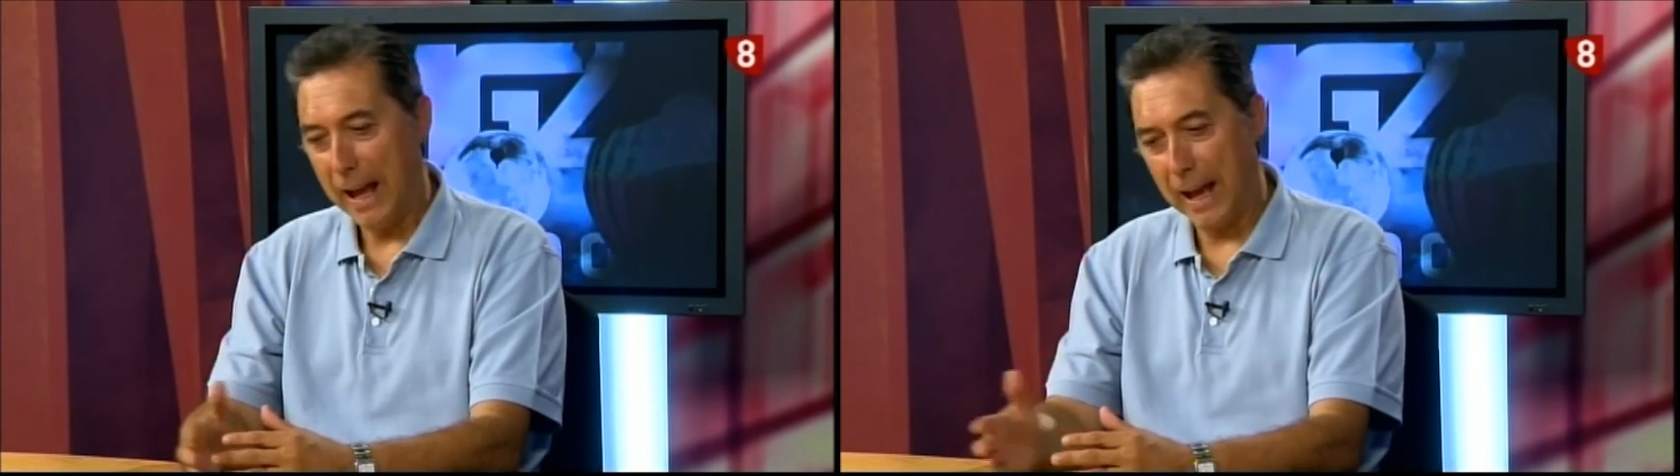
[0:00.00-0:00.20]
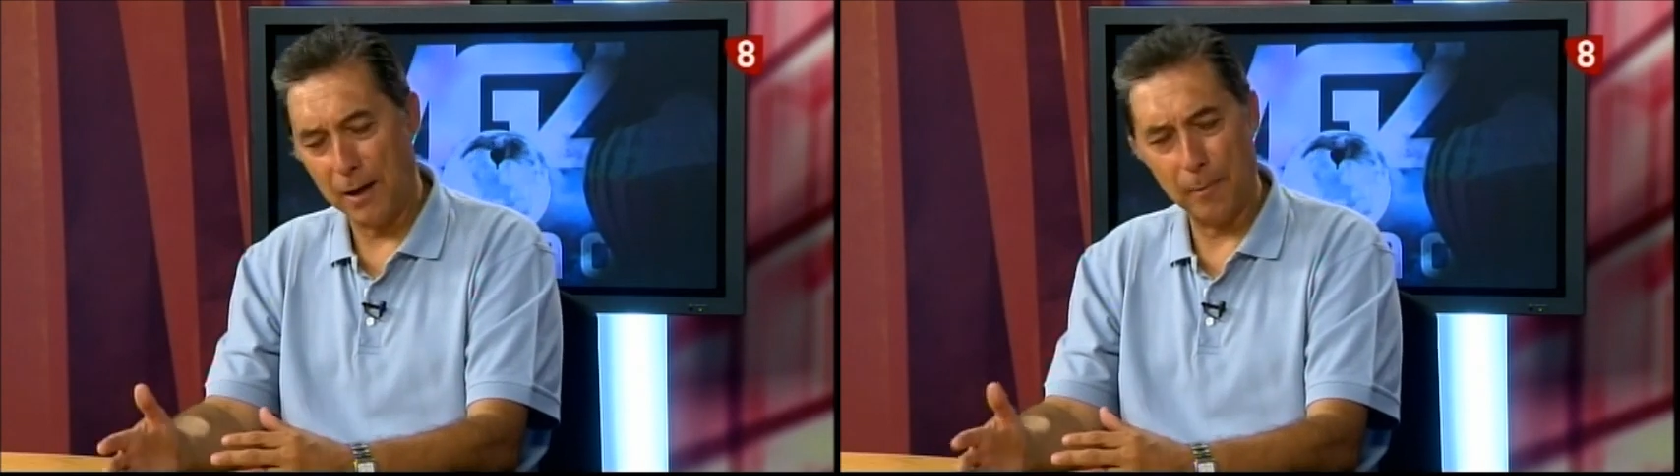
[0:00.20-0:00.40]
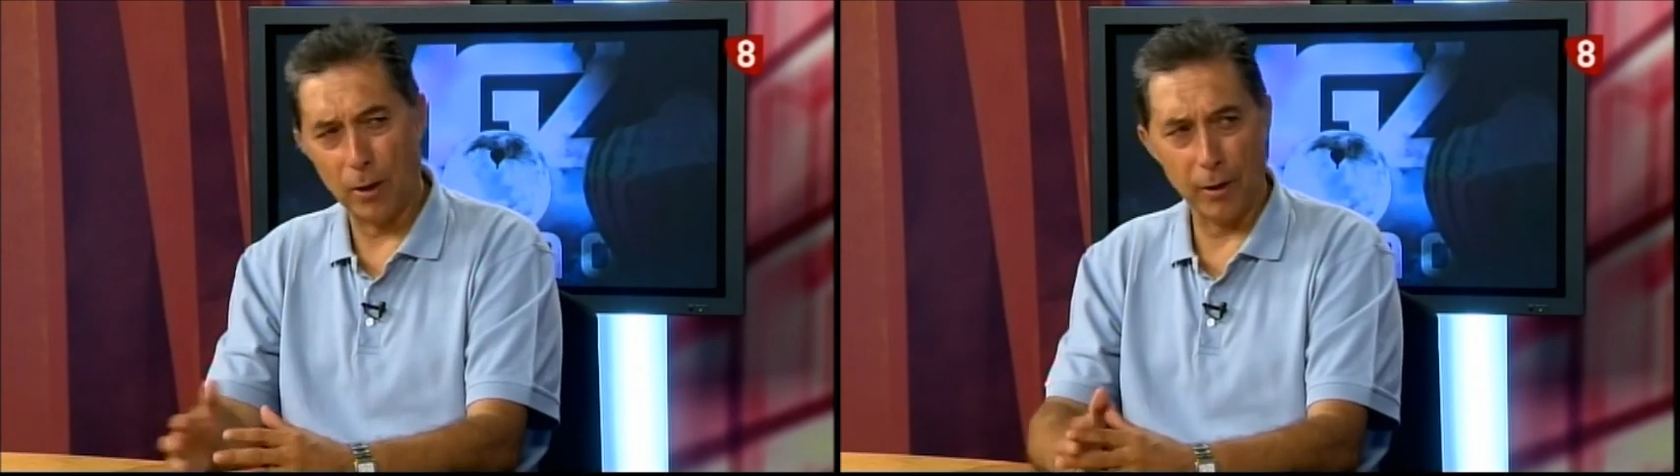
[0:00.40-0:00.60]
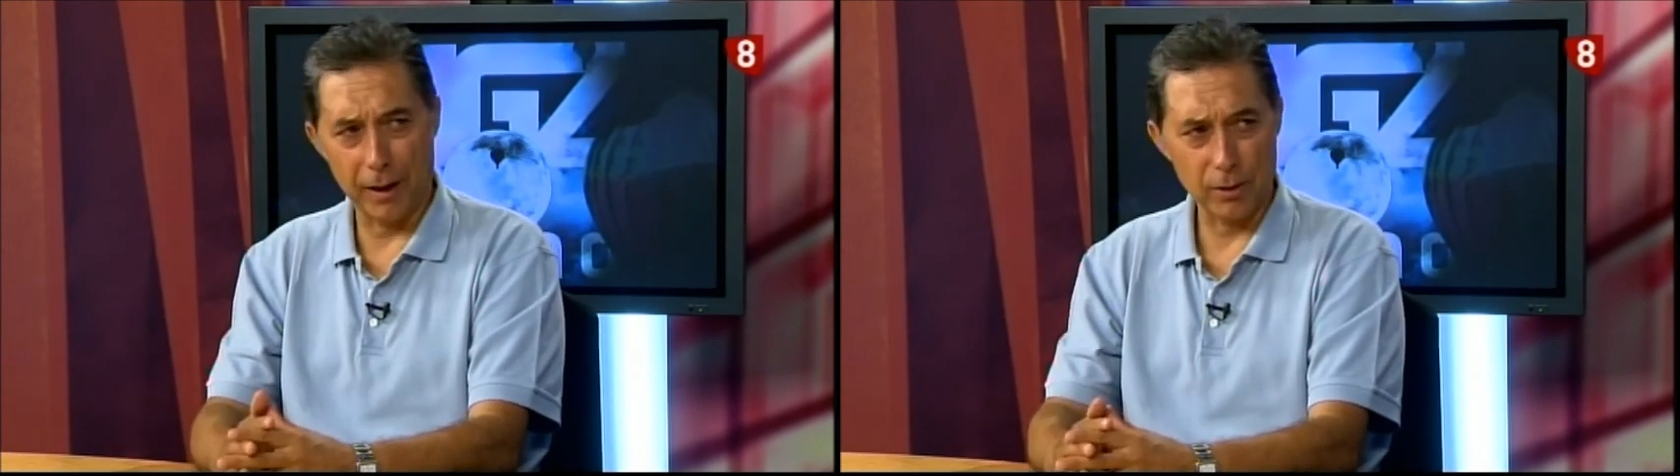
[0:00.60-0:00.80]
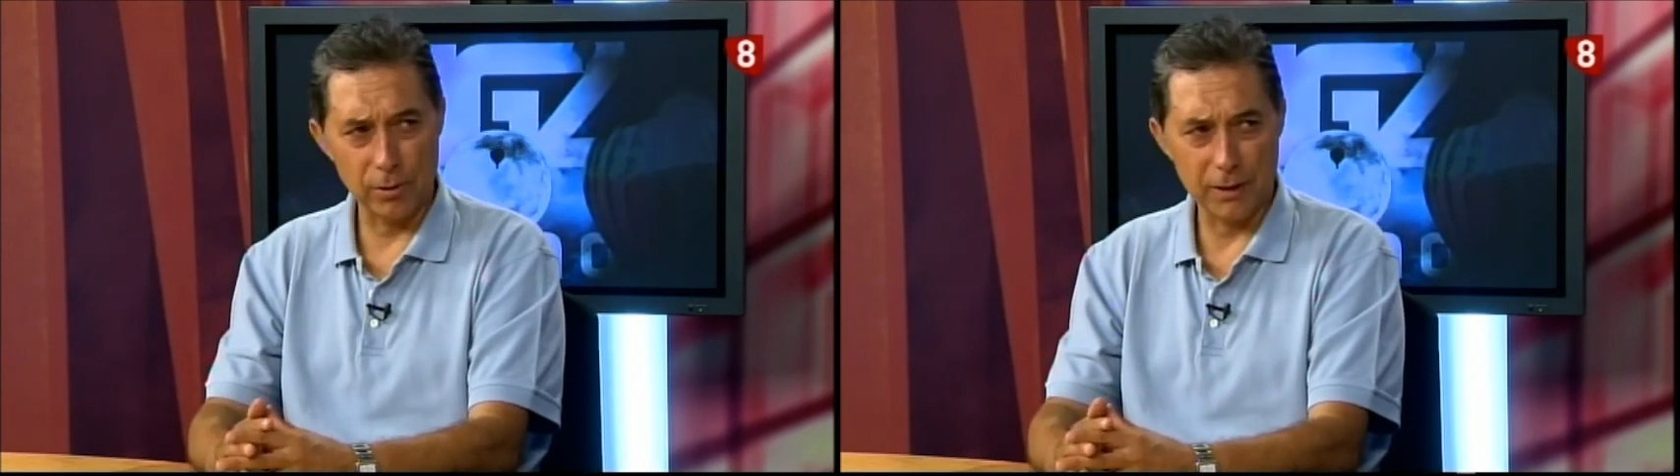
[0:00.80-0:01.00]
hagan
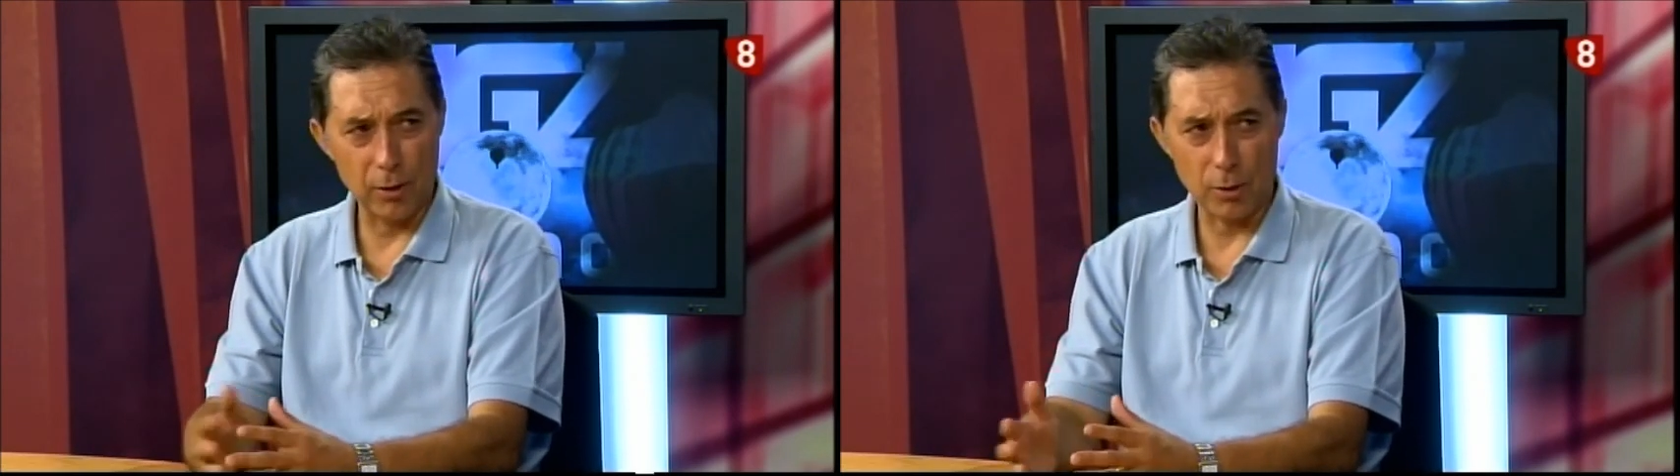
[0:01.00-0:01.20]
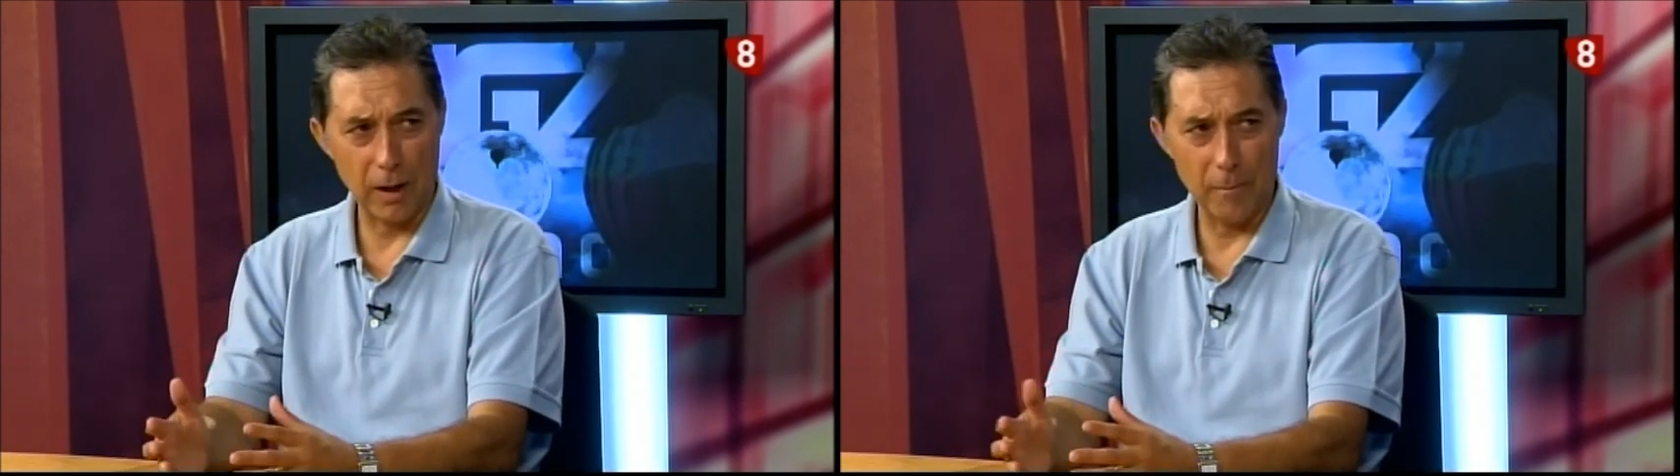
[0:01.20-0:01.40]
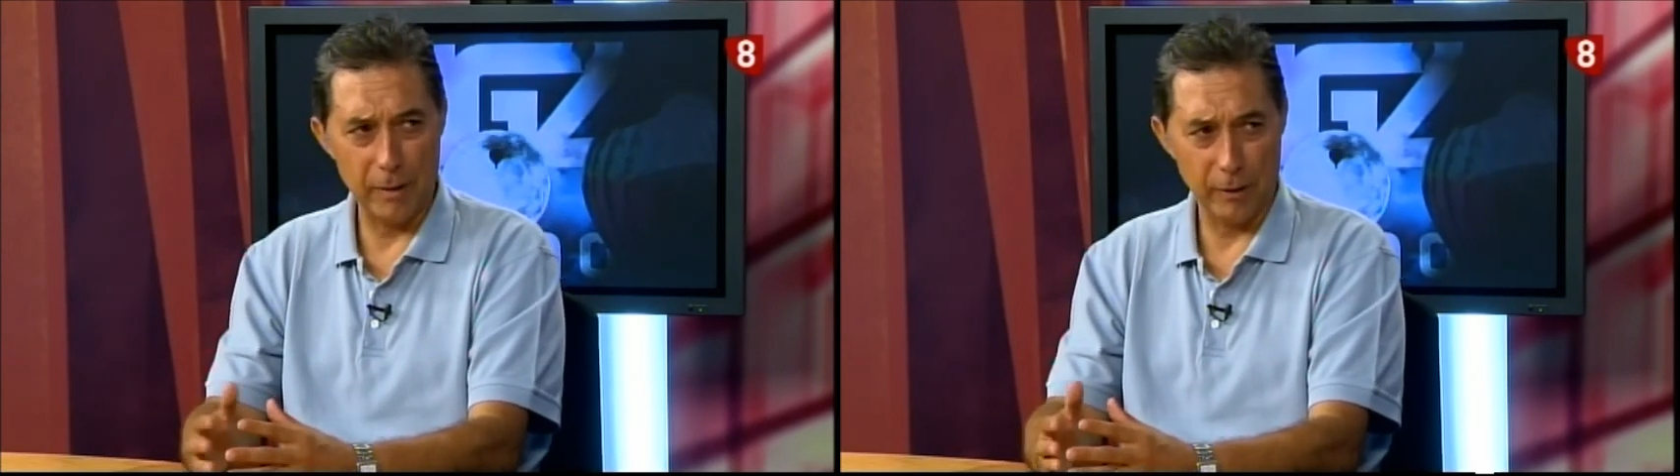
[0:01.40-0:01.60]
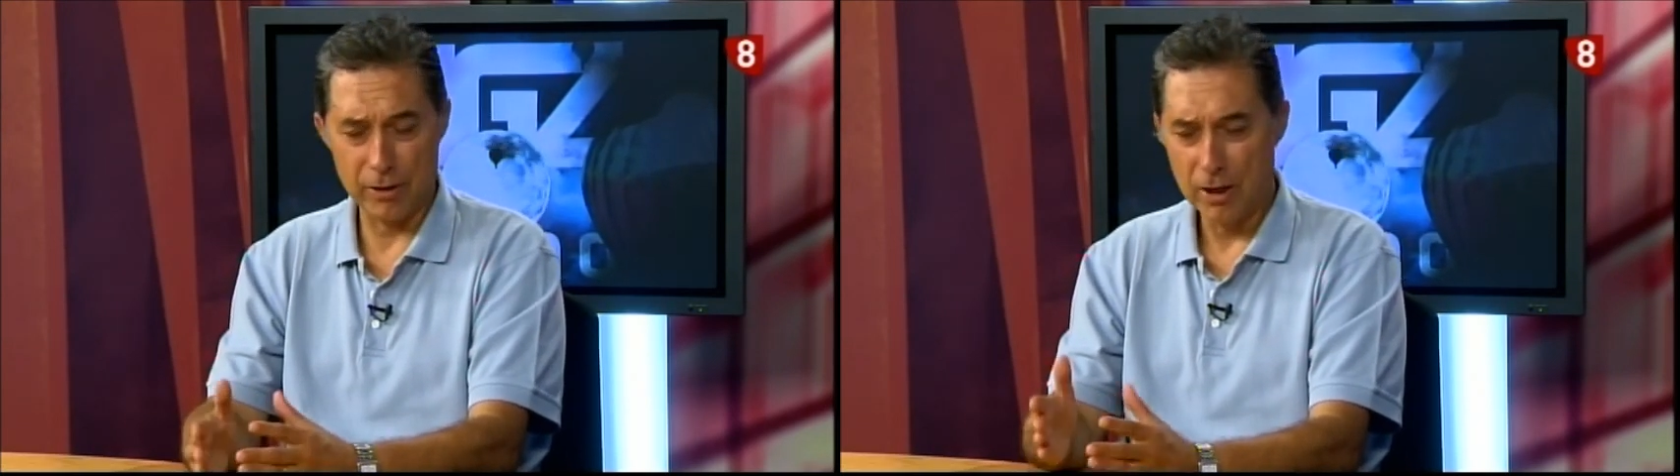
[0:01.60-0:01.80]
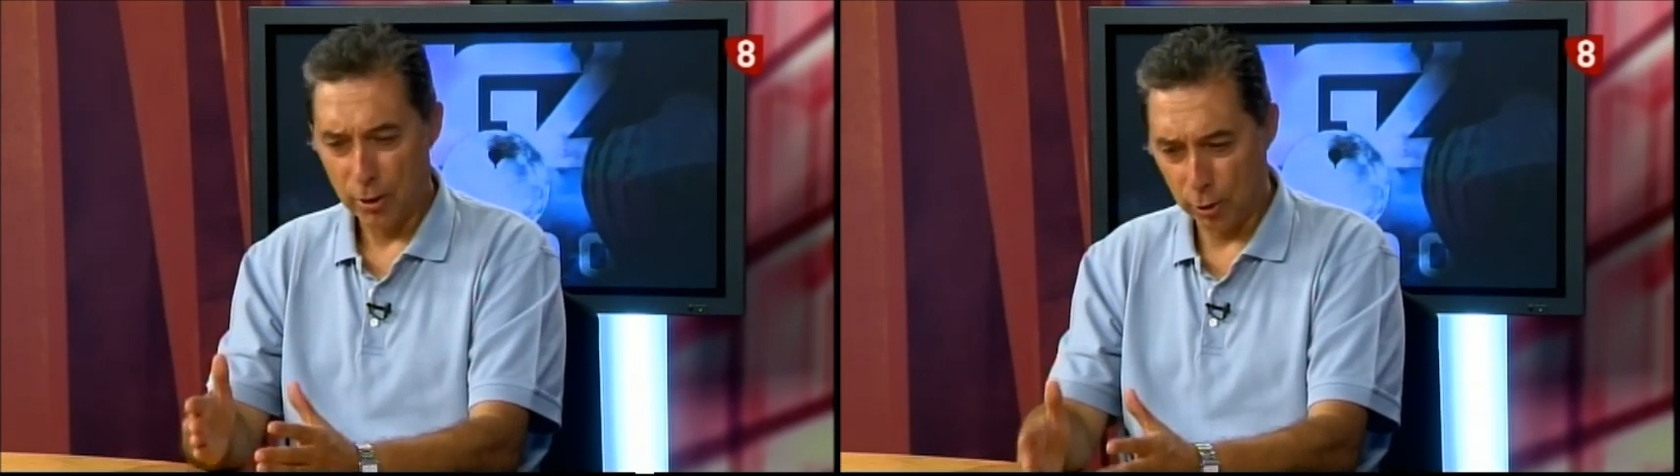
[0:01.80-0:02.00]
mejores resultados o hagan peores.